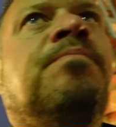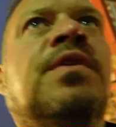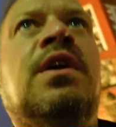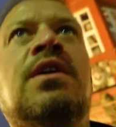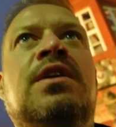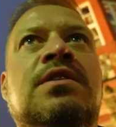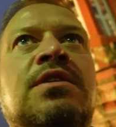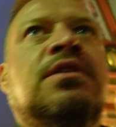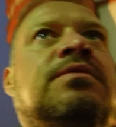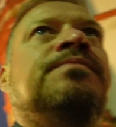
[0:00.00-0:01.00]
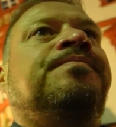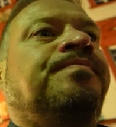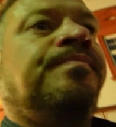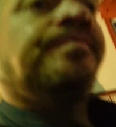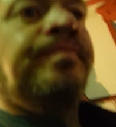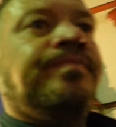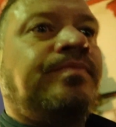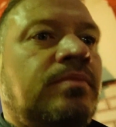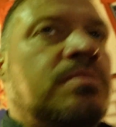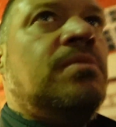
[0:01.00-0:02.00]
Da gehe ich jetzt hin.
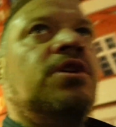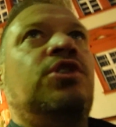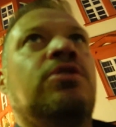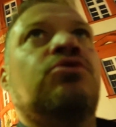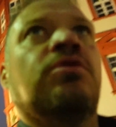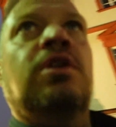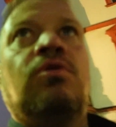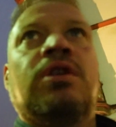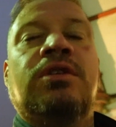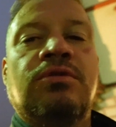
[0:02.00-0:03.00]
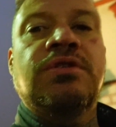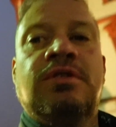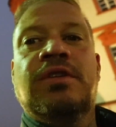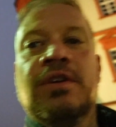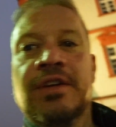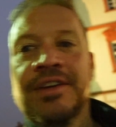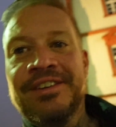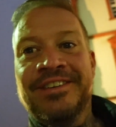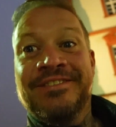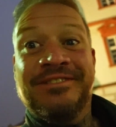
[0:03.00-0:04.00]
Steht auch schon Raucher draußen.
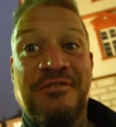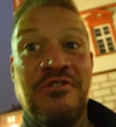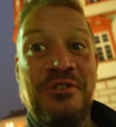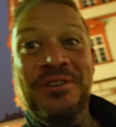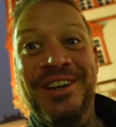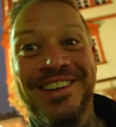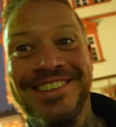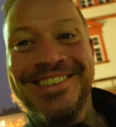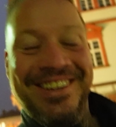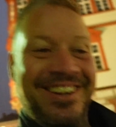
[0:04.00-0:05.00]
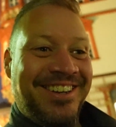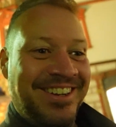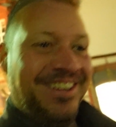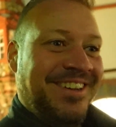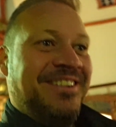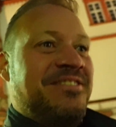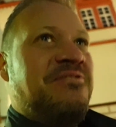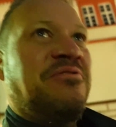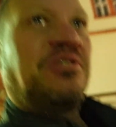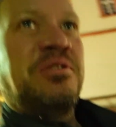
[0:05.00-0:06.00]
Gefunden.
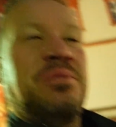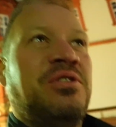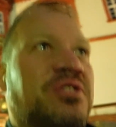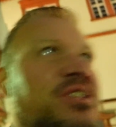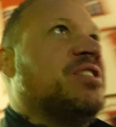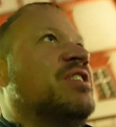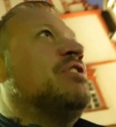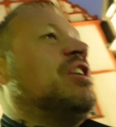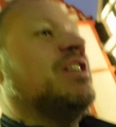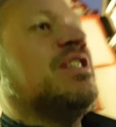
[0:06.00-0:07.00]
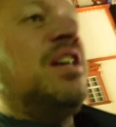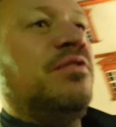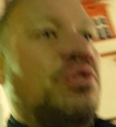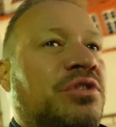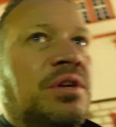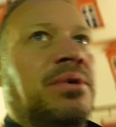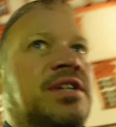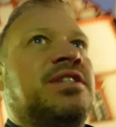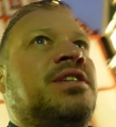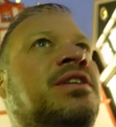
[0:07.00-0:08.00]
Freue ich mich, Leute. Schade, dass keiner von euch dabei
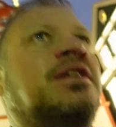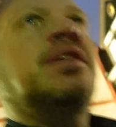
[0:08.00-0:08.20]
ist.